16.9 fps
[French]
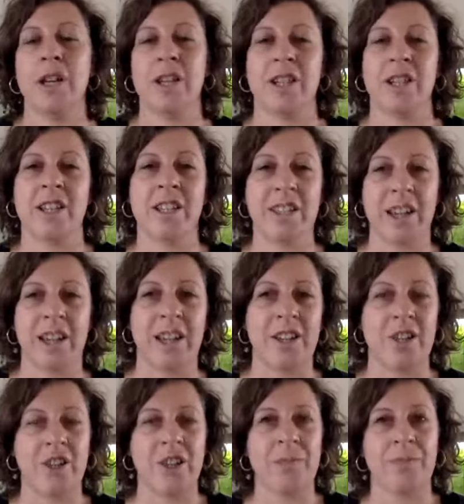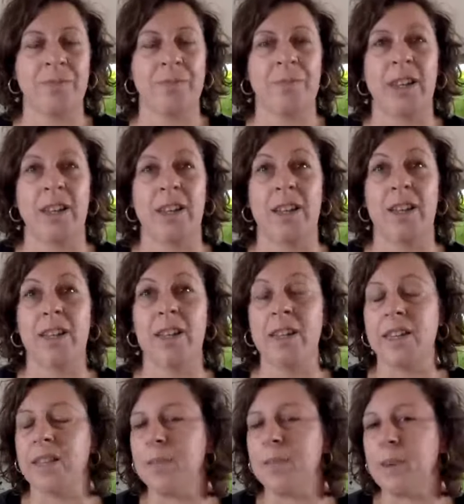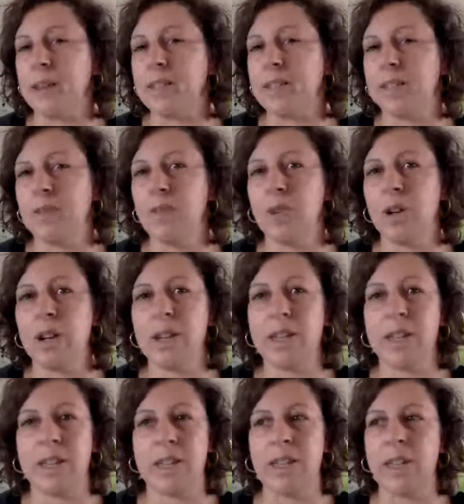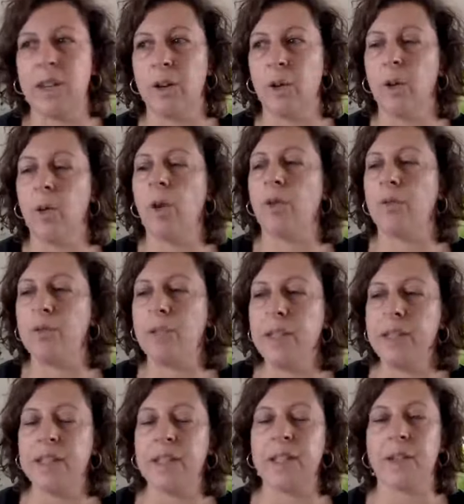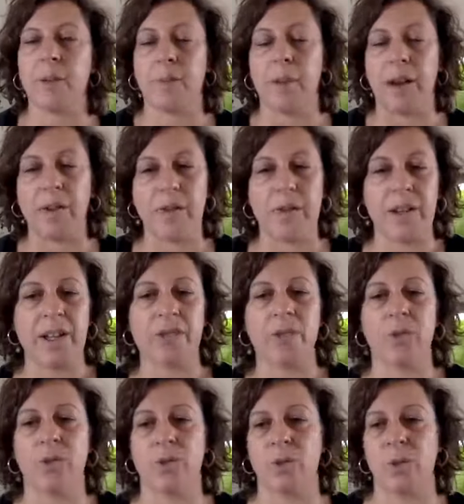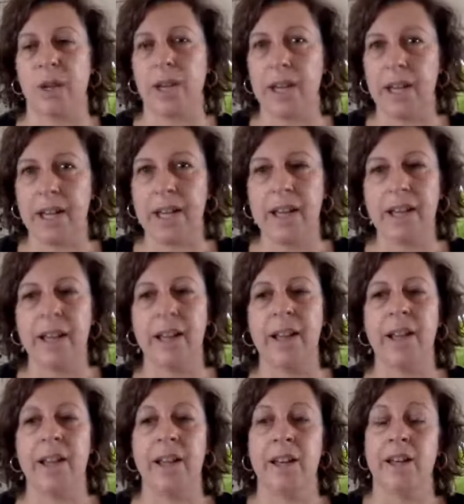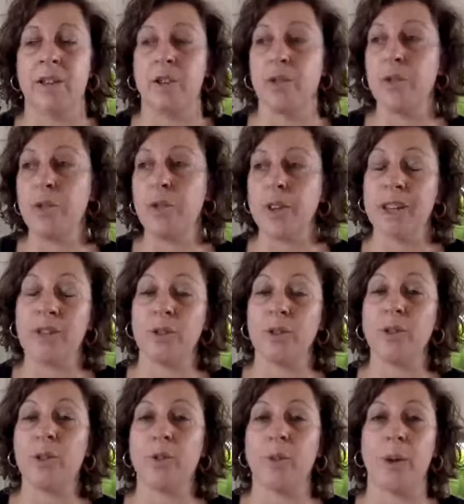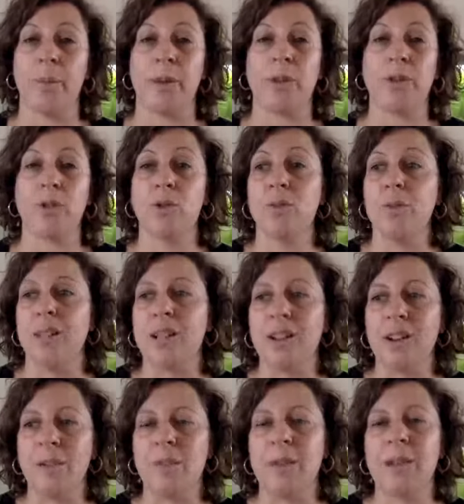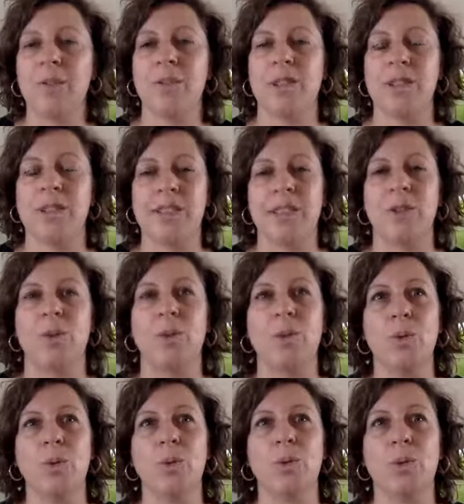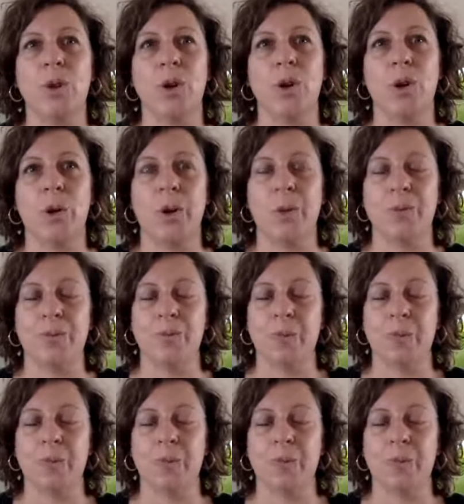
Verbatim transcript: j'interagis. Et il y a des parties de moi qui ont envie d'être parfaite, que ce soit clair. Je fais attention à pas trop, mais quand même, j'essaye de tout le temps, euh,